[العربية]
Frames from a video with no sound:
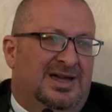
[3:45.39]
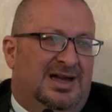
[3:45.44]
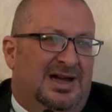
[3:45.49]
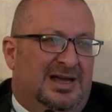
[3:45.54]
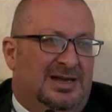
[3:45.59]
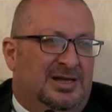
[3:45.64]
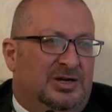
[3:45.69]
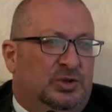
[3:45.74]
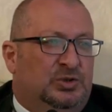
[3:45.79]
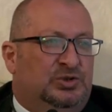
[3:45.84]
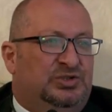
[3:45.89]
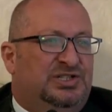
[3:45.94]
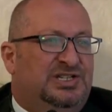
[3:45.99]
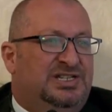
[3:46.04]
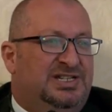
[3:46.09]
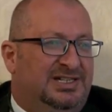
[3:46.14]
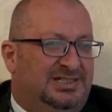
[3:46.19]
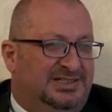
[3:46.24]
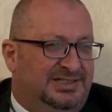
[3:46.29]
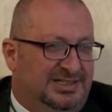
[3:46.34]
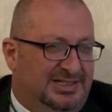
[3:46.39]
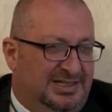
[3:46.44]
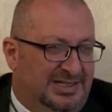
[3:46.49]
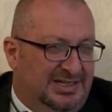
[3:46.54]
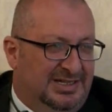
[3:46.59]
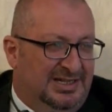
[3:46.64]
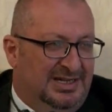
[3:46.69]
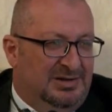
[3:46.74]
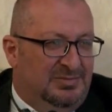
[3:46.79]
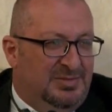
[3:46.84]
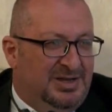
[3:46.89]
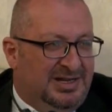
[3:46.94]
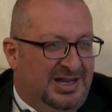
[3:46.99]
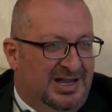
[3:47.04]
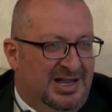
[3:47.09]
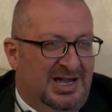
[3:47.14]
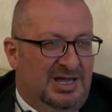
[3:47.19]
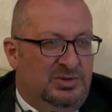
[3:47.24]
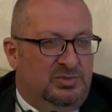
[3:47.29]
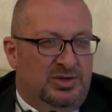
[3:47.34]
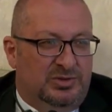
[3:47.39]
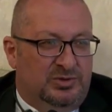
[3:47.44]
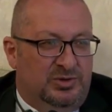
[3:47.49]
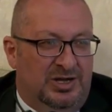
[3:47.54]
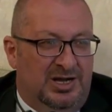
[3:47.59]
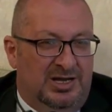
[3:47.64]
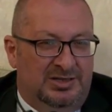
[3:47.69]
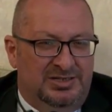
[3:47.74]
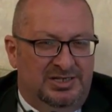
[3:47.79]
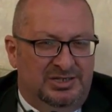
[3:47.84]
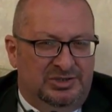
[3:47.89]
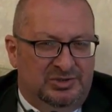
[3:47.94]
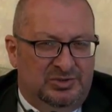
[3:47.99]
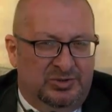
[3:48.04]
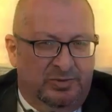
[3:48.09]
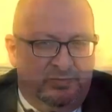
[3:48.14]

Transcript: على قدسيه المكان وروحانيته